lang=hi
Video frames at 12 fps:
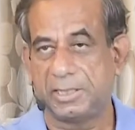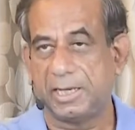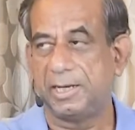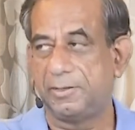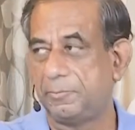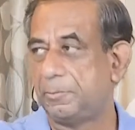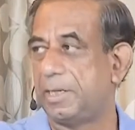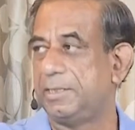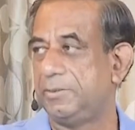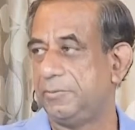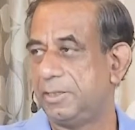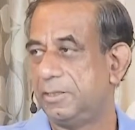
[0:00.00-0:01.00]
बताया बाय
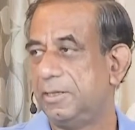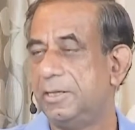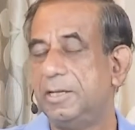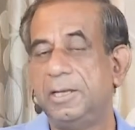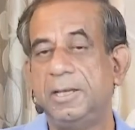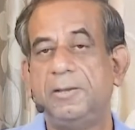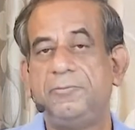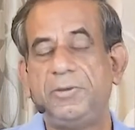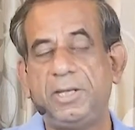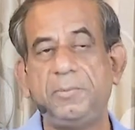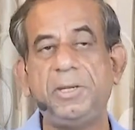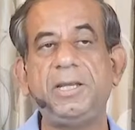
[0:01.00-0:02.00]
दी वे
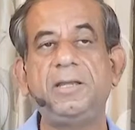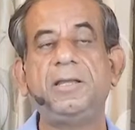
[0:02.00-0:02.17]
फिर भी